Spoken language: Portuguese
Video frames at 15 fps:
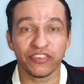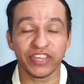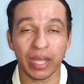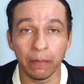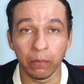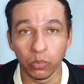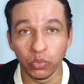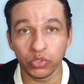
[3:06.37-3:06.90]

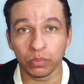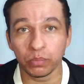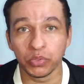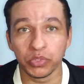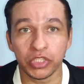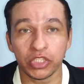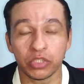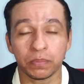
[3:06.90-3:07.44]
Fica muito
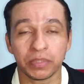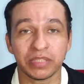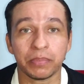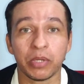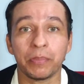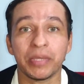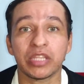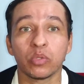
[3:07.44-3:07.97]
bonito,
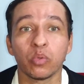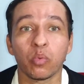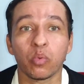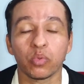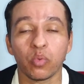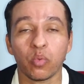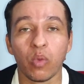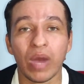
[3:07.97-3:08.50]
principalmente no,
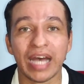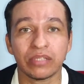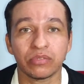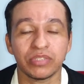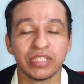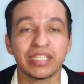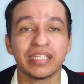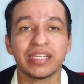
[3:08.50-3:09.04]
no
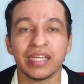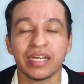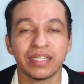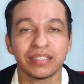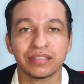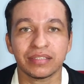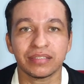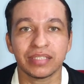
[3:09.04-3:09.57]
quarto de
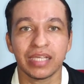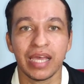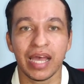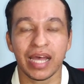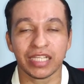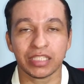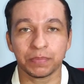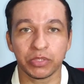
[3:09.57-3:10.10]
crianças.
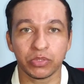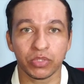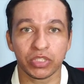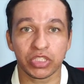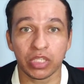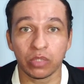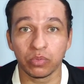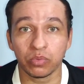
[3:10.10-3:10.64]
As
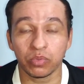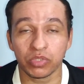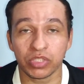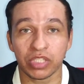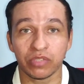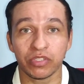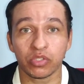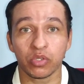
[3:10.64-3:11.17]
pessoas estão
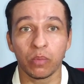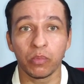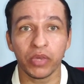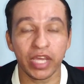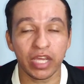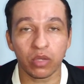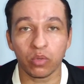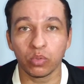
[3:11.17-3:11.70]
usando isso como
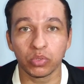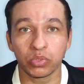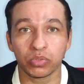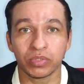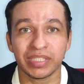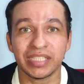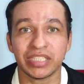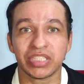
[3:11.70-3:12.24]

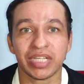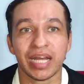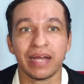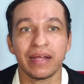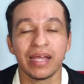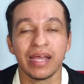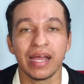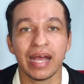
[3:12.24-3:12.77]
recurso de
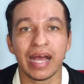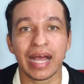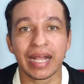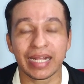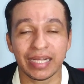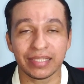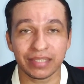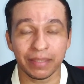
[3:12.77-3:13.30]
deixar a
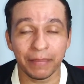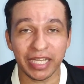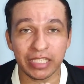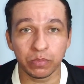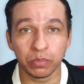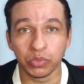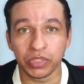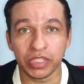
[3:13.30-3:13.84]
casa
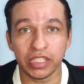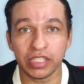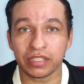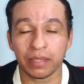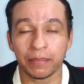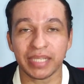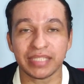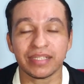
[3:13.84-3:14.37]
mais
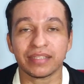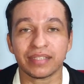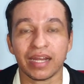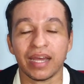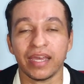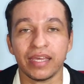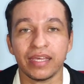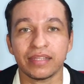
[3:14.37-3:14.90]
bonita, mais
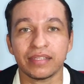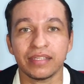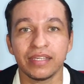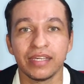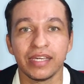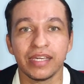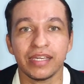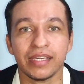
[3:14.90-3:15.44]
atraente
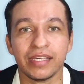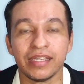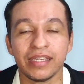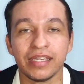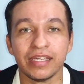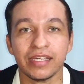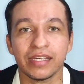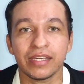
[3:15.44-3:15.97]

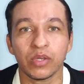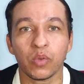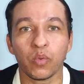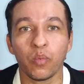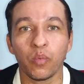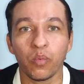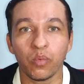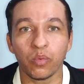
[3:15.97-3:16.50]
e
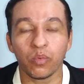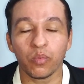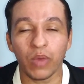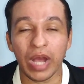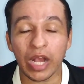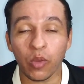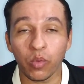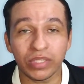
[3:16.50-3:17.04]
com
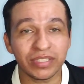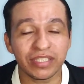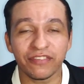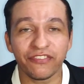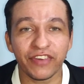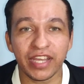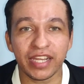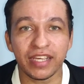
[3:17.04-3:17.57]
uma coisa
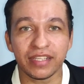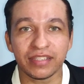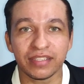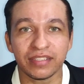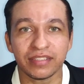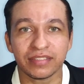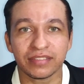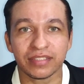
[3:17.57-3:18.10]

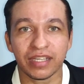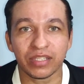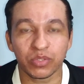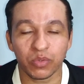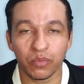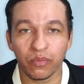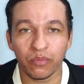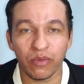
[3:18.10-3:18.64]
diferente,
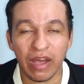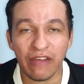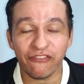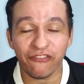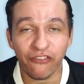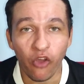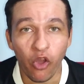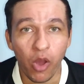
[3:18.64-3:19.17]
certo? Com uma
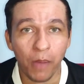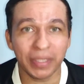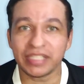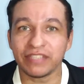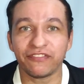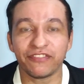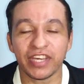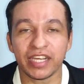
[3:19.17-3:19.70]
forma
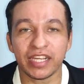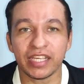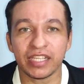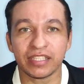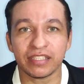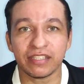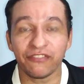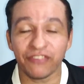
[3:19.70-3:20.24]

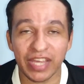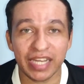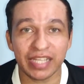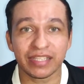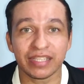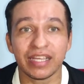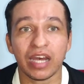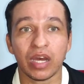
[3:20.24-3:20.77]
diferente,
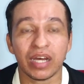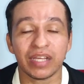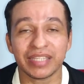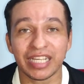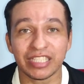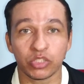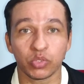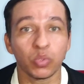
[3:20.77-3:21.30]
diferente da,
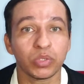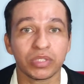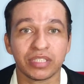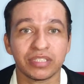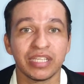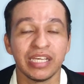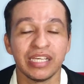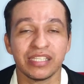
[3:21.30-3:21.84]
das
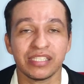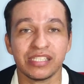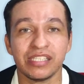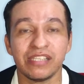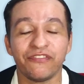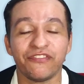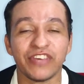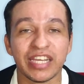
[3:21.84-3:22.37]
outras,
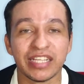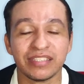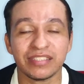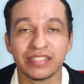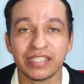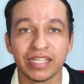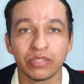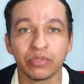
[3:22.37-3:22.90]
se
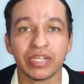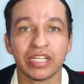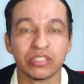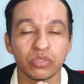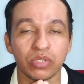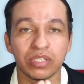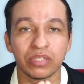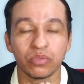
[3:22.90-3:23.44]
diferenciando
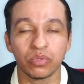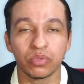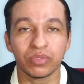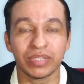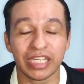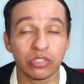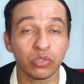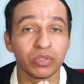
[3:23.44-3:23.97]
das, do,
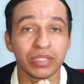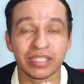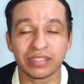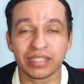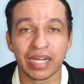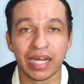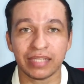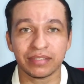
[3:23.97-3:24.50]
das
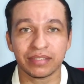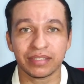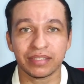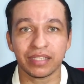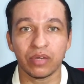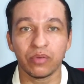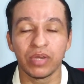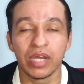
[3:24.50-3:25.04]
outras casas.
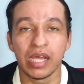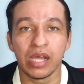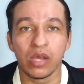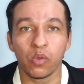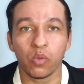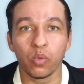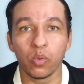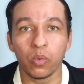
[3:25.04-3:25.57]
Então,
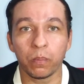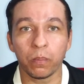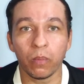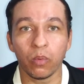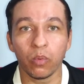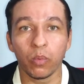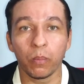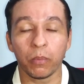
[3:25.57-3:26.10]
o,
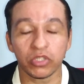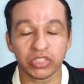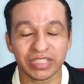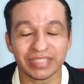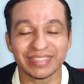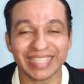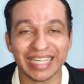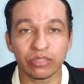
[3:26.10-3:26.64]
o,
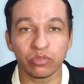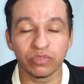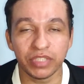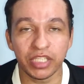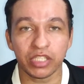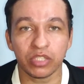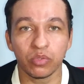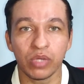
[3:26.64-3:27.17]
porcelanato
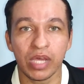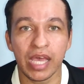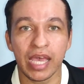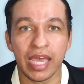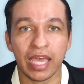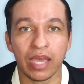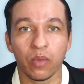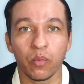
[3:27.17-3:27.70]
líquido
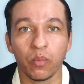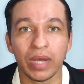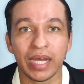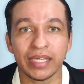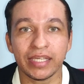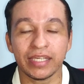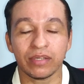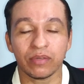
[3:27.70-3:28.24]
é uma
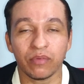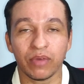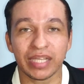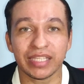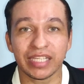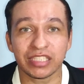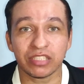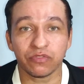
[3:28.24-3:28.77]
aí,
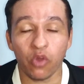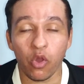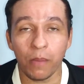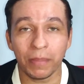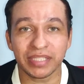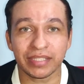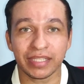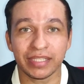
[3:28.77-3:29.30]
uma das
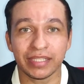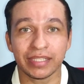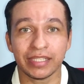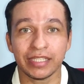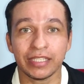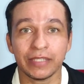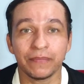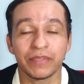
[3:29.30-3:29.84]
formas aí
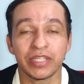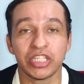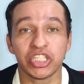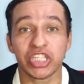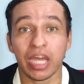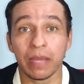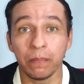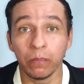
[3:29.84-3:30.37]
que
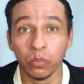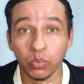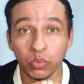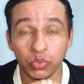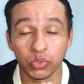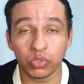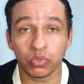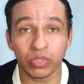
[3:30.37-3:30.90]
está
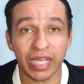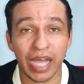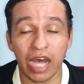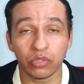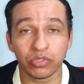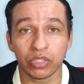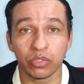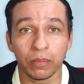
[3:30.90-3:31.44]
muito em
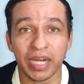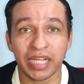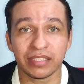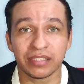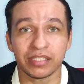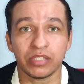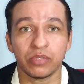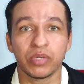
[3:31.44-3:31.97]
alta no
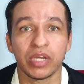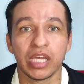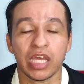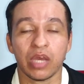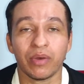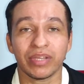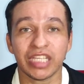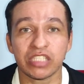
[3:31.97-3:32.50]
Brasil.
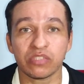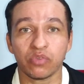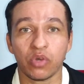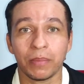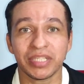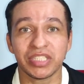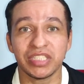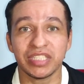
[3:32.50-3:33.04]
É uma das
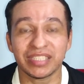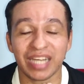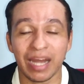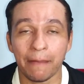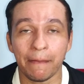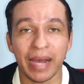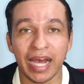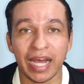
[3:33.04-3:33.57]
formas de
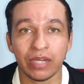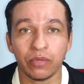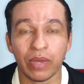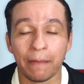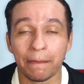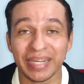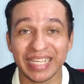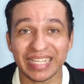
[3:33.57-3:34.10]
trabalho,
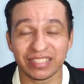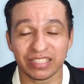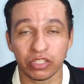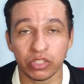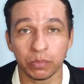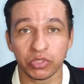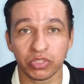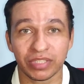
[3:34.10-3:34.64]
a
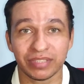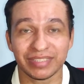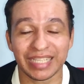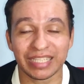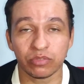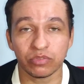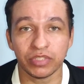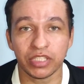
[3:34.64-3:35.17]
aplicação de
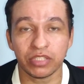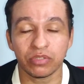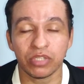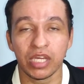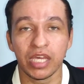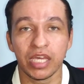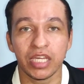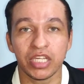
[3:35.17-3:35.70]
porcelanato líquido
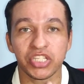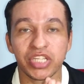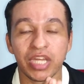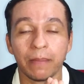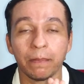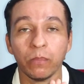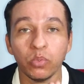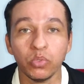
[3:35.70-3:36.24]

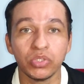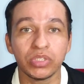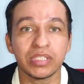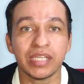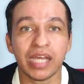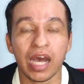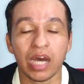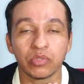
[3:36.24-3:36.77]
está
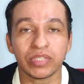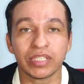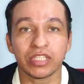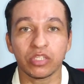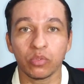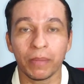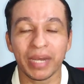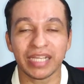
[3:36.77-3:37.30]
muito em alta
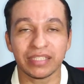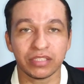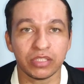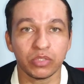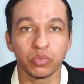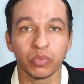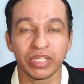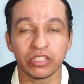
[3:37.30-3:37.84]
aqui no
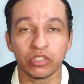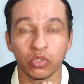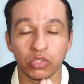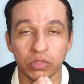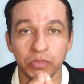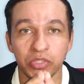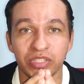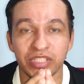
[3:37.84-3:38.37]
Brasil no ano de
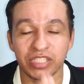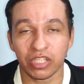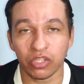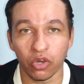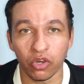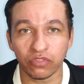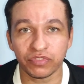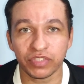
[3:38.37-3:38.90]

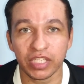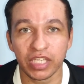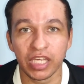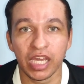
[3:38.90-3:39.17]
2019.